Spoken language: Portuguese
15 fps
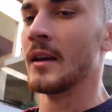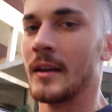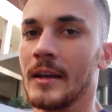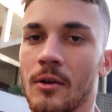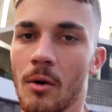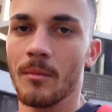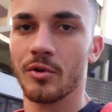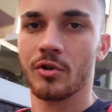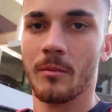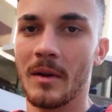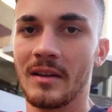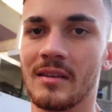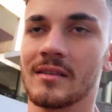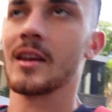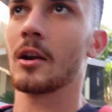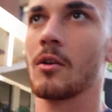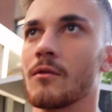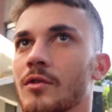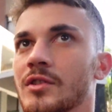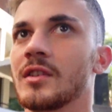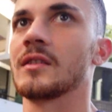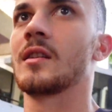E como eu sou bem sincero com
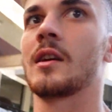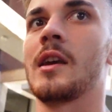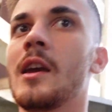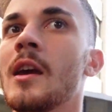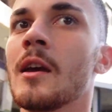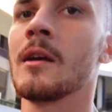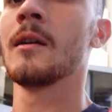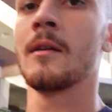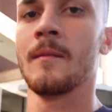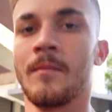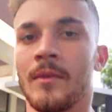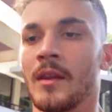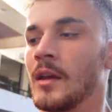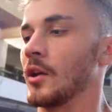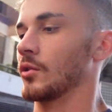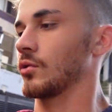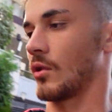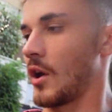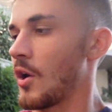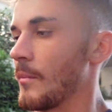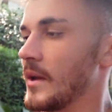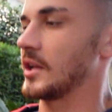vocês aqui, eu tô
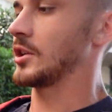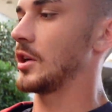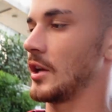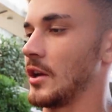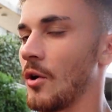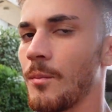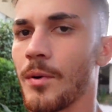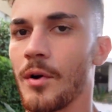realmente, eu